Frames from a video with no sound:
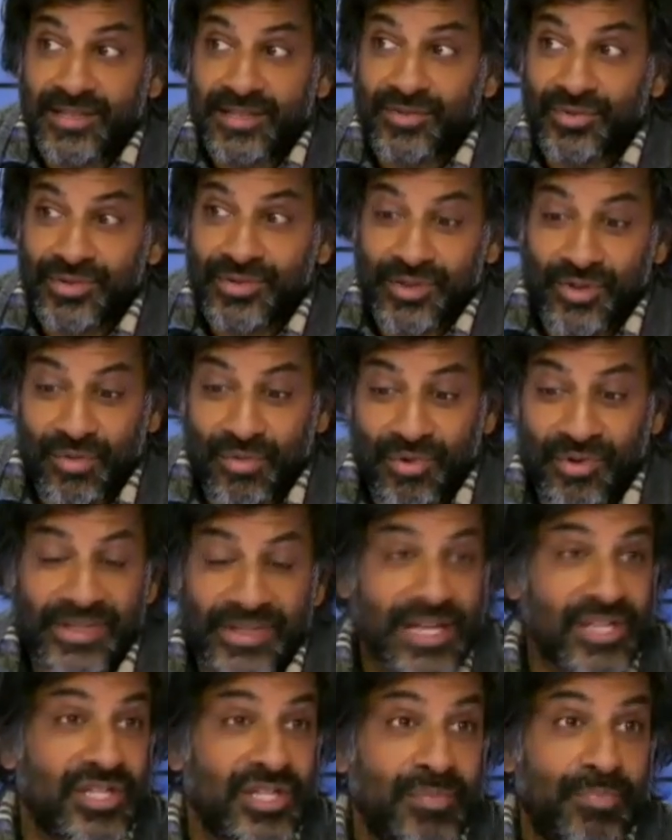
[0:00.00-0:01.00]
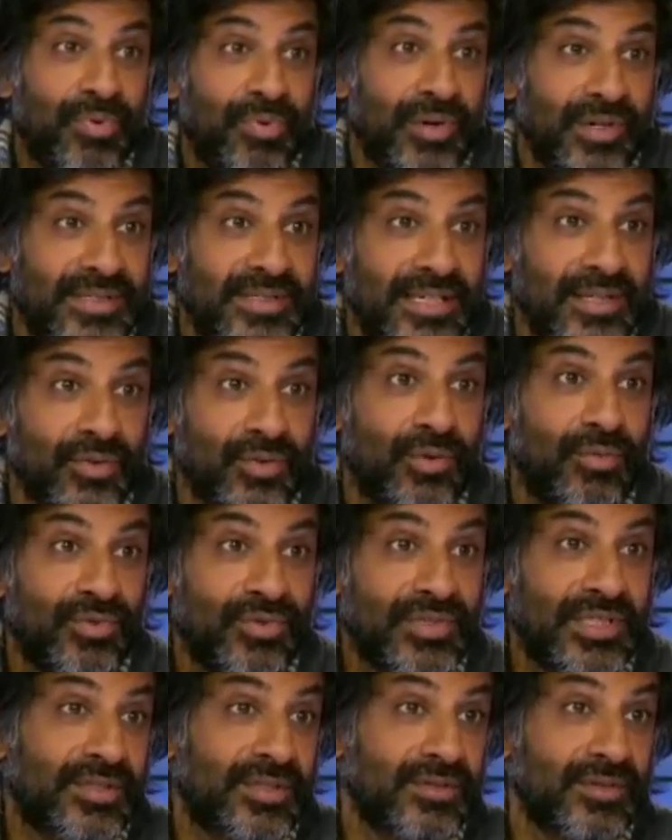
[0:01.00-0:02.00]
qu'est-ce qu'on, comment on agit pour essayer de
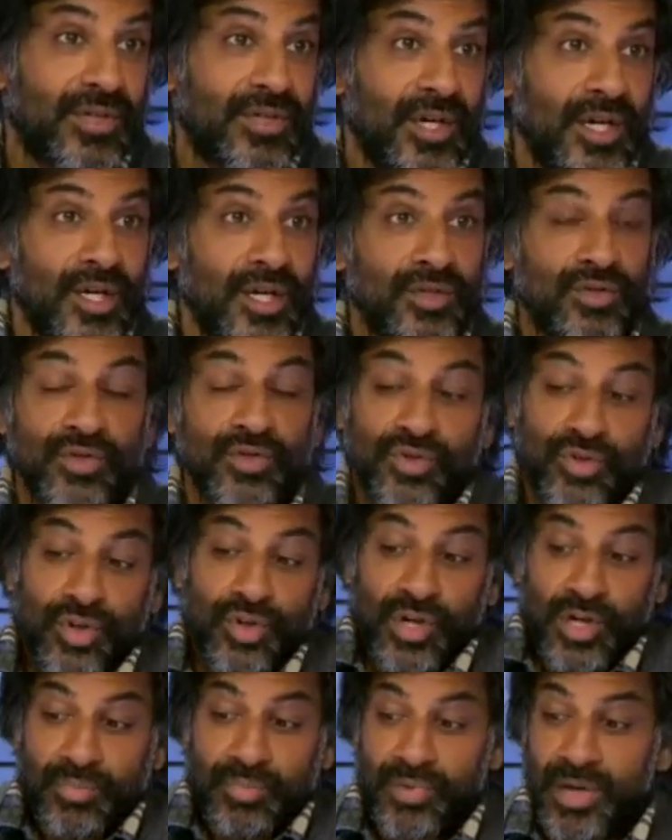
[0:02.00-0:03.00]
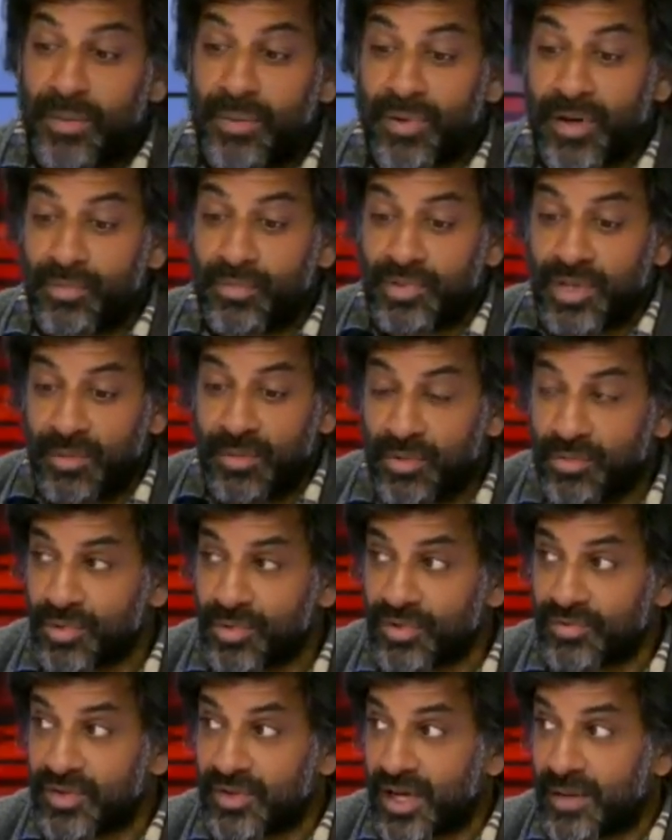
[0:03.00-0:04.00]
remonter ce, score Et puis après, au bout d'un moment,
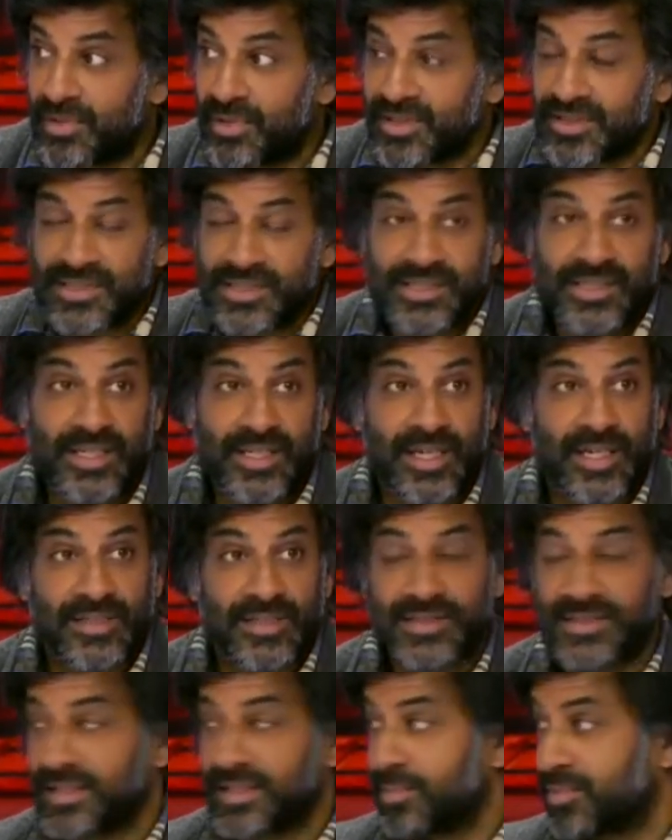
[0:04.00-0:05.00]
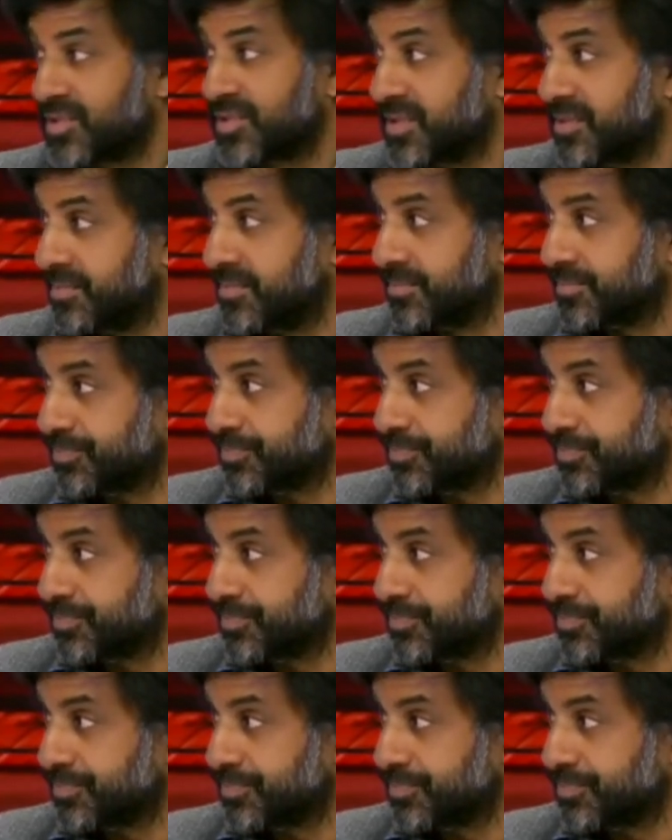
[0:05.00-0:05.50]
on verra bien si, c'est possible.